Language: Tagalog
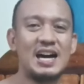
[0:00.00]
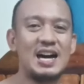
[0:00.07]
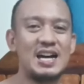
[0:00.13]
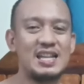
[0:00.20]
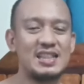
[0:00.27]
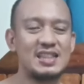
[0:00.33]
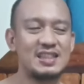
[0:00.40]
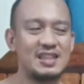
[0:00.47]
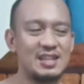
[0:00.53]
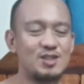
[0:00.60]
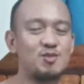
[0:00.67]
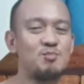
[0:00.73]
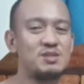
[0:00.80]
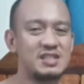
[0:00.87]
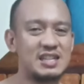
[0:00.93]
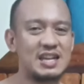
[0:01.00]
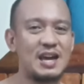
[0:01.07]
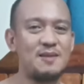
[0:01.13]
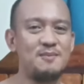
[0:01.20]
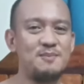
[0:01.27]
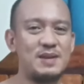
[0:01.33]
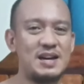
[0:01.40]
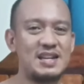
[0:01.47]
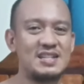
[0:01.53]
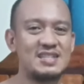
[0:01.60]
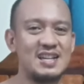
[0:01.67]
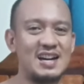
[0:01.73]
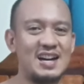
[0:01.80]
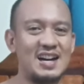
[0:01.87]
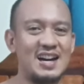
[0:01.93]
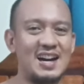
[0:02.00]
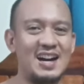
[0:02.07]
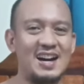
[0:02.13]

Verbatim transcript: at subscribe para sa